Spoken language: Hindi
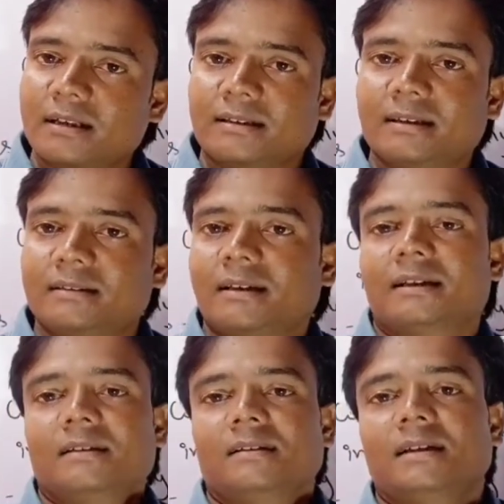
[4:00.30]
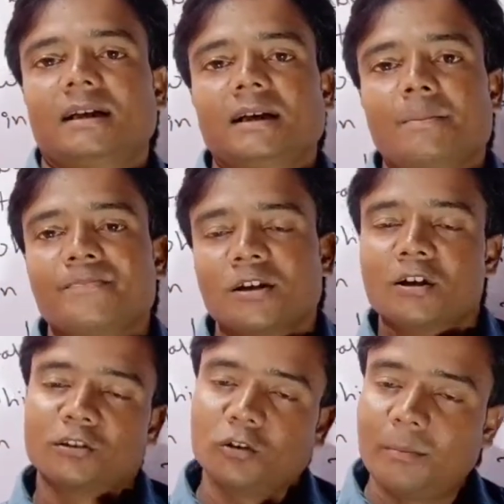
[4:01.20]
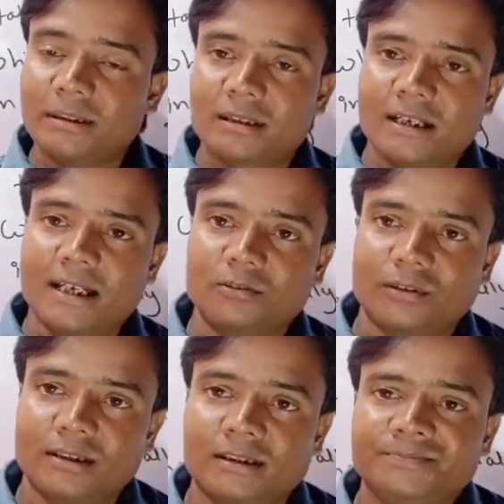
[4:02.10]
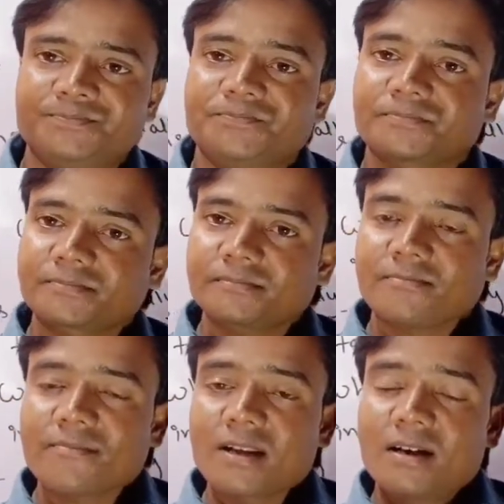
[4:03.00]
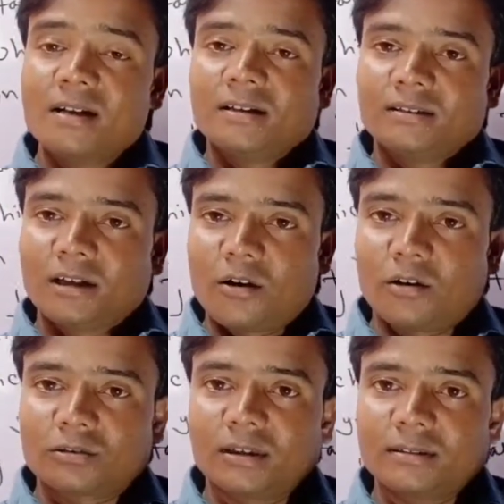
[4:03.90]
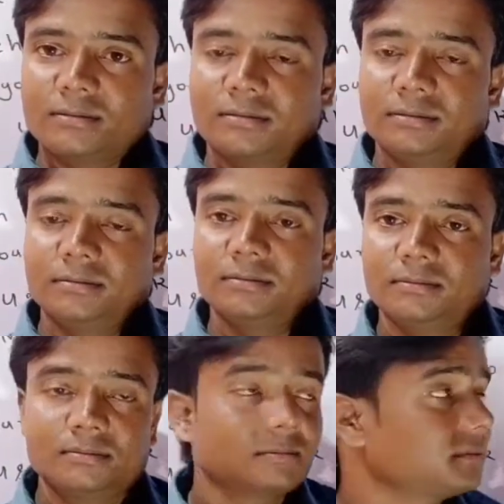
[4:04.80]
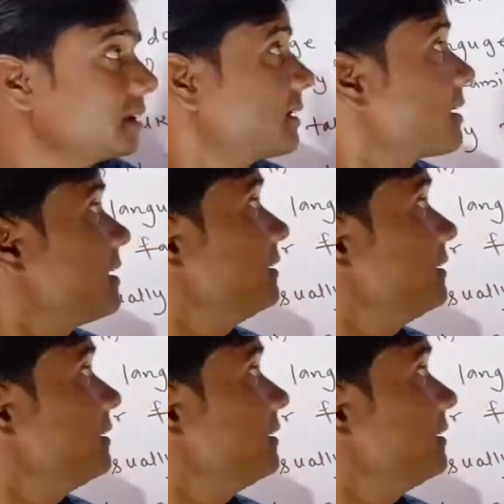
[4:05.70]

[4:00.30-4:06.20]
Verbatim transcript: करती थी देखिए तो हमें इतना याद हो गया द ऑथर क्या कह रहा